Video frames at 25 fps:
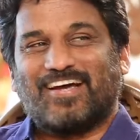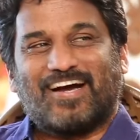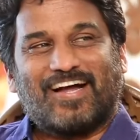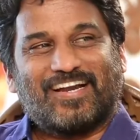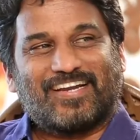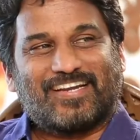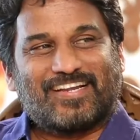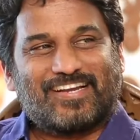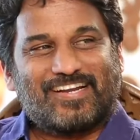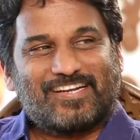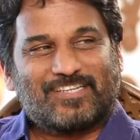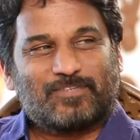కానీ
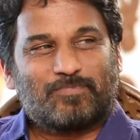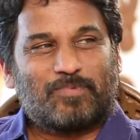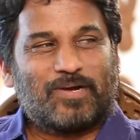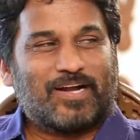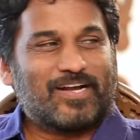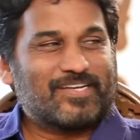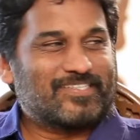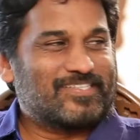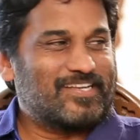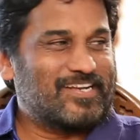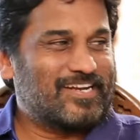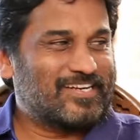ఆర్టికల్స్
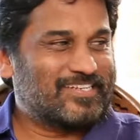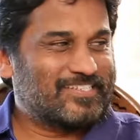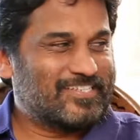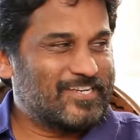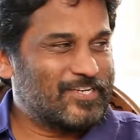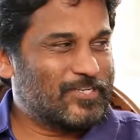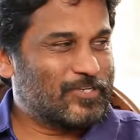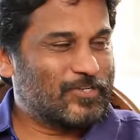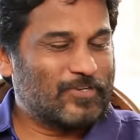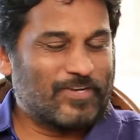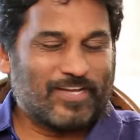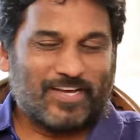బాగా సెలెక్ట్
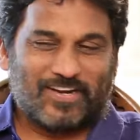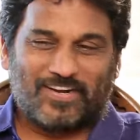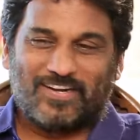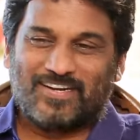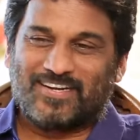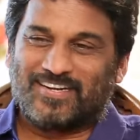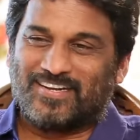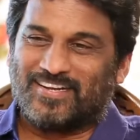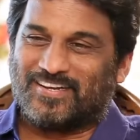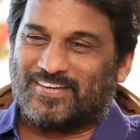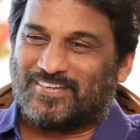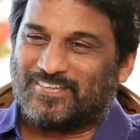చేసుకున్నారు
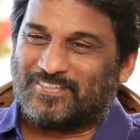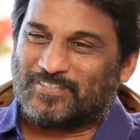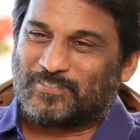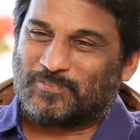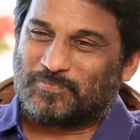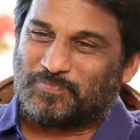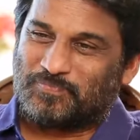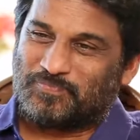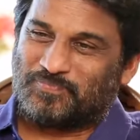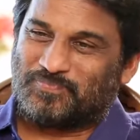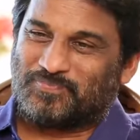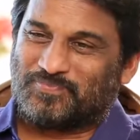అంటున్నాను
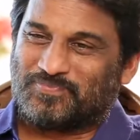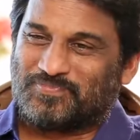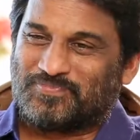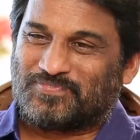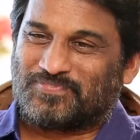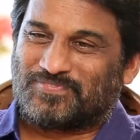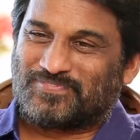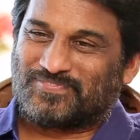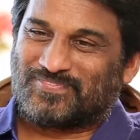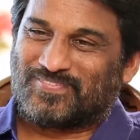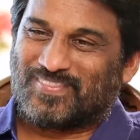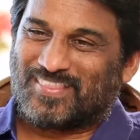
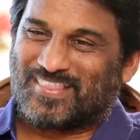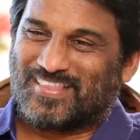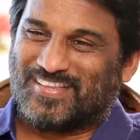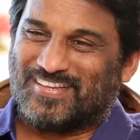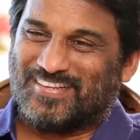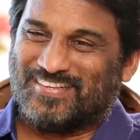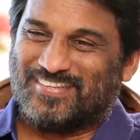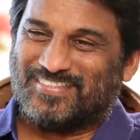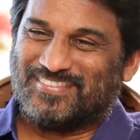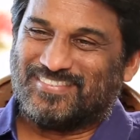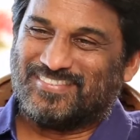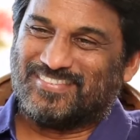
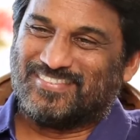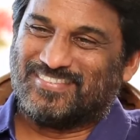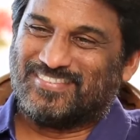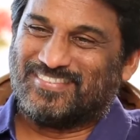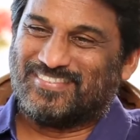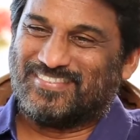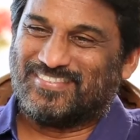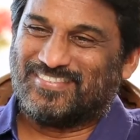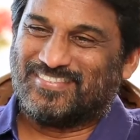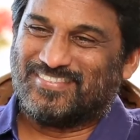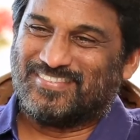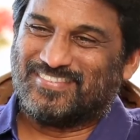అన్ని
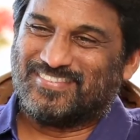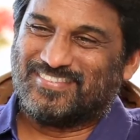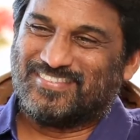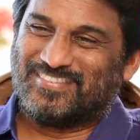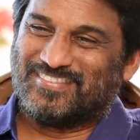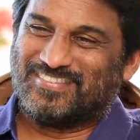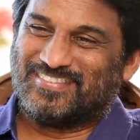మామూలు